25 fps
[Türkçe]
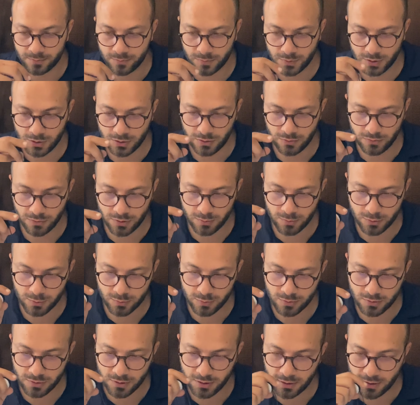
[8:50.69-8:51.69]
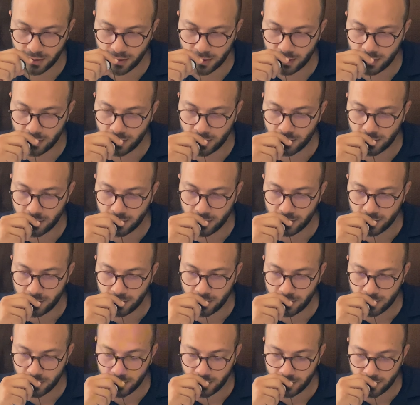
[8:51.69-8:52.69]
Mikrofonumuz burada.
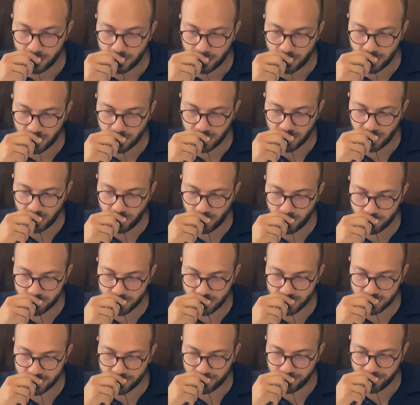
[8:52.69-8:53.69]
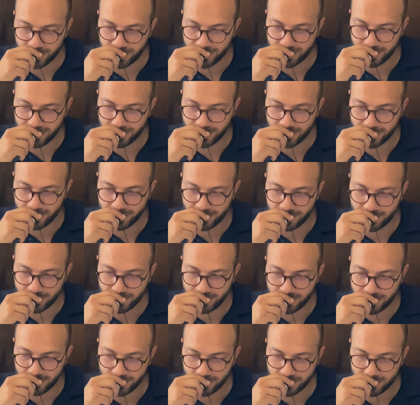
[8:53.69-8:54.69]
Ha, geliyor mu sesim?
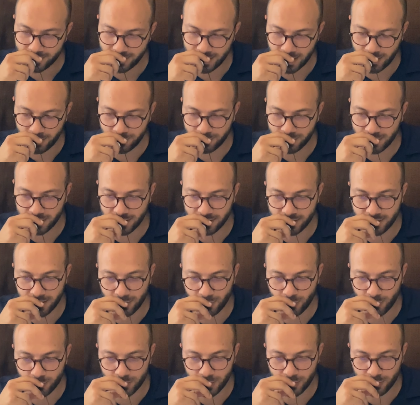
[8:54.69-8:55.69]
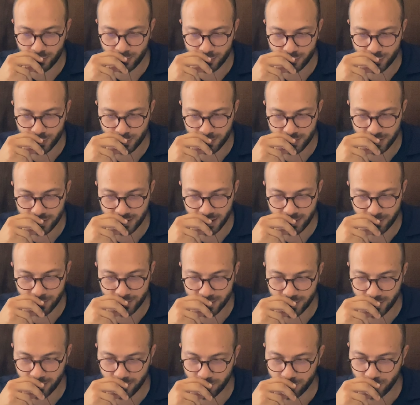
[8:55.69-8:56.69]
Tamam bir interkomdan konuşuyorum da deneme
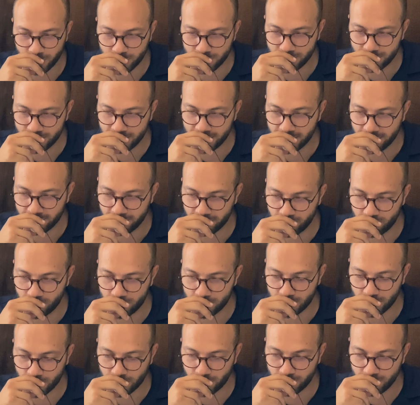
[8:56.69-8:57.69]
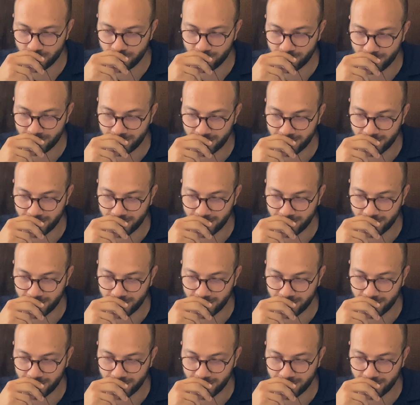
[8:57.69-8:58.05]
şey yapıyorum şimdi. Video çekiyordum.